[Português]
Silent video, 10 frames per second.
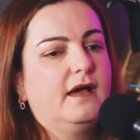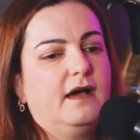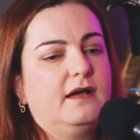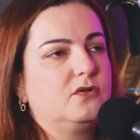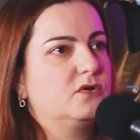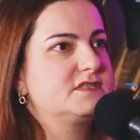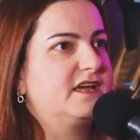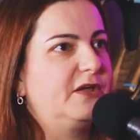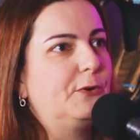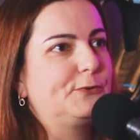Ah,
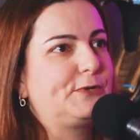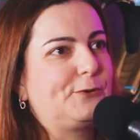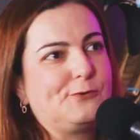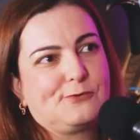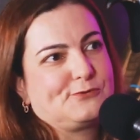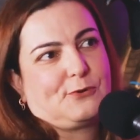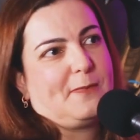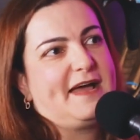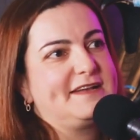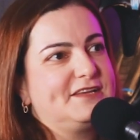nossa, eu estou tô com
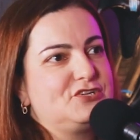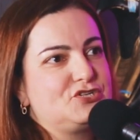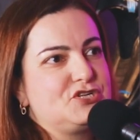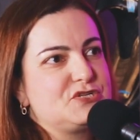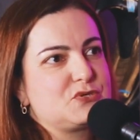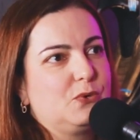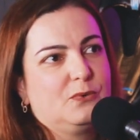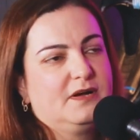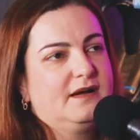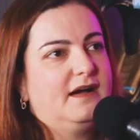uma hérnia de
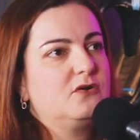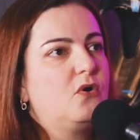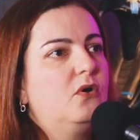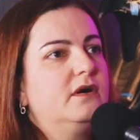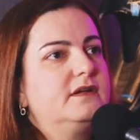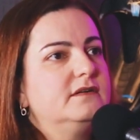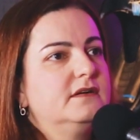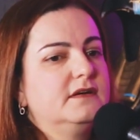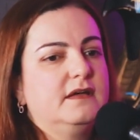disco agora,